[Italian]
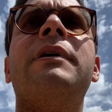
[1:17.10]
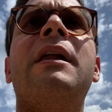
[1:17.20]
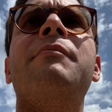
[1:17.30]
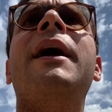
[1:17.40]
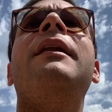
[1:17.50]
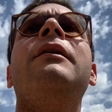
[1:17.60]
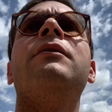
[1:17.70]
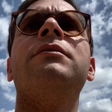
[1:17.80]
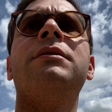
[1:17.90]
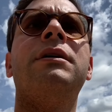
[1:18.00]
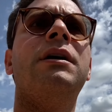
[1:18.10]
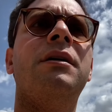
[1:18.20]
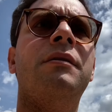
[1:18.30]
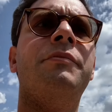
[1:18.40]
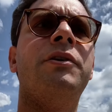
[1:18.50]
al meglio,
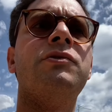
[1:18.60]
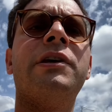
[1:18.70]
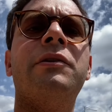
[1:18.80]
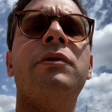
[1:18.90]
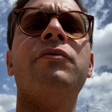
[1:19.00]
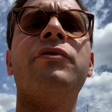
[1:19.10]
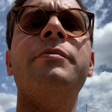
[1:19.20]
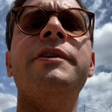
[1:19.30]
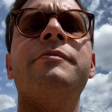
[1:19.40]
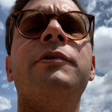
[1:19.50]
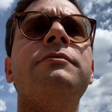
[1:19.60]
eh, per usare un eufemismo,